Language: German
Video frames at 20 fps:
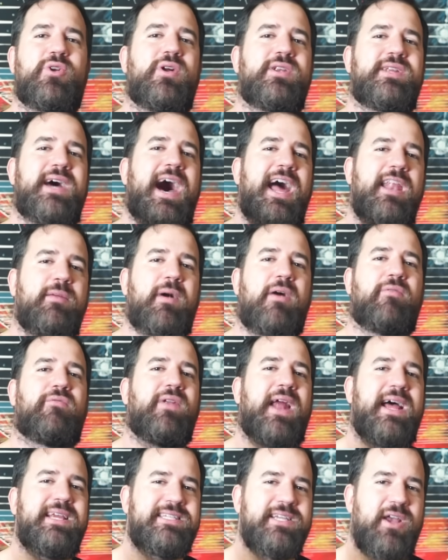Leute, alle mal
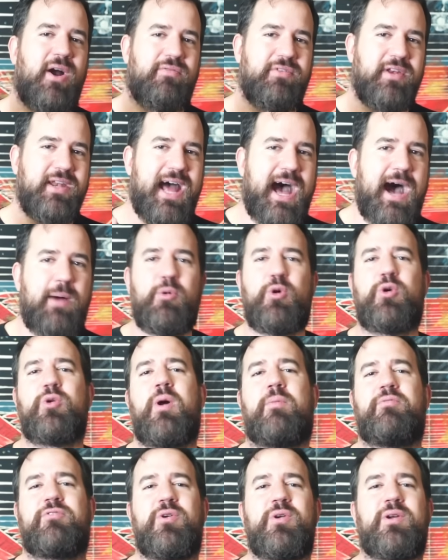fleißig auf den
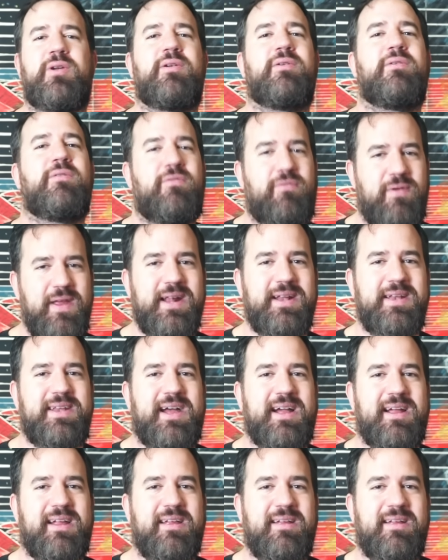Abo-Knopf drücken. Vielen Dank.